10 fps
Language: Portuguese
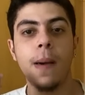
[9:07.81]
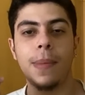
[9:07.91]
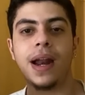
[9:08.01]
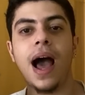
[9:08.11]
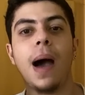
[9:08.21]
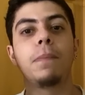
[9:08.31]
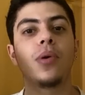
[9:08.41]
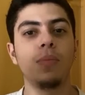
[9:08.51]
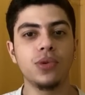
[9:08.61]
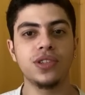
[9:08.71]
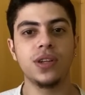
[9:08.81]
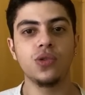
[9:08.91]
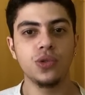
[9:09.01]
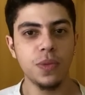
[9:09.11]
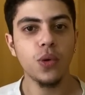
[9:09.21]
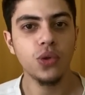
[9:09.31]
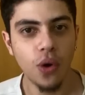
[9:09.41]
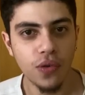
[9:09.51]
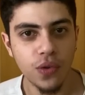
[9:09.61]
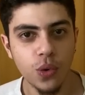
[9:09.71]
para a promoção do meu
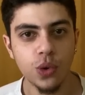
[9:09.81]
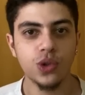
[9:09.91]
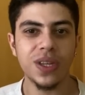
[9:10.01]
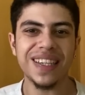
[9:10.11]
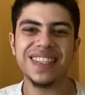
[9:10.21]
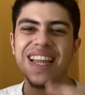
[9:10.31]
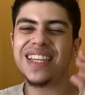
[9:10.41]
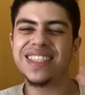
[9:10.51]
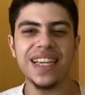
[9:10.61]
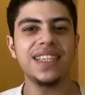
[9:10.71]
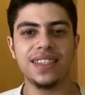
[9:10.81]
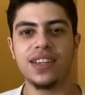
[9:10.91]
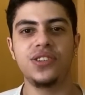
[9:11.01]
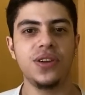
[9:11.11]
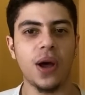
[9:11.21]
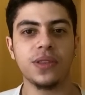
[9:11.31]
novo curso que está sensacional.